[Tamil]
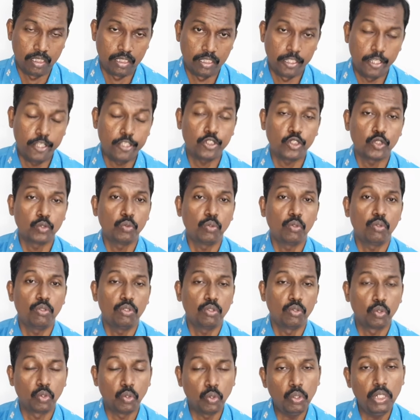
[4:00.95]
இயேசுவோடு
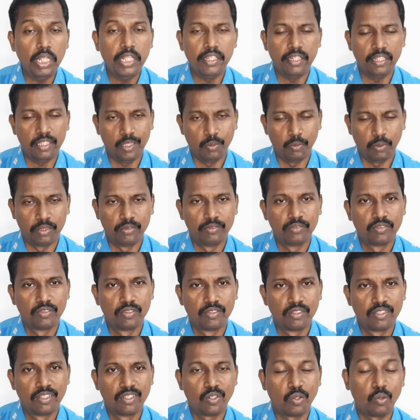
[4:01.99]
கூட இருந்தவன்
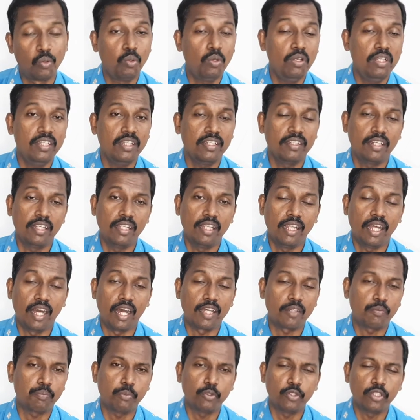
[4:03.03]
ஊழியங்களில்
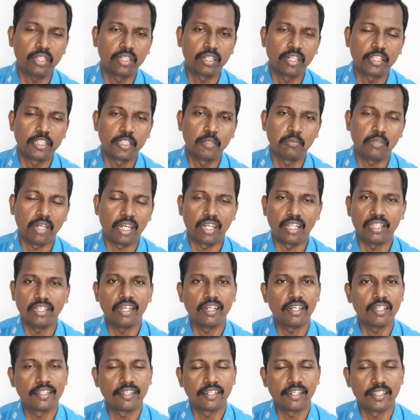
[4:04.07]
அற்புதங்களையும்
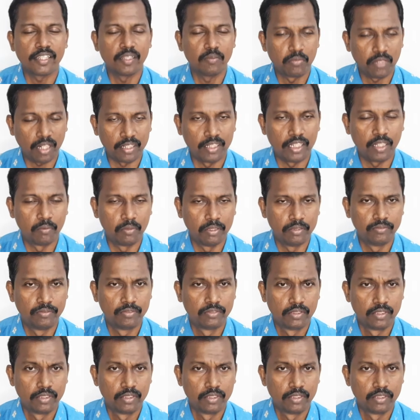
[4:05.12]
அடையாளங்களையும் கண்டவன்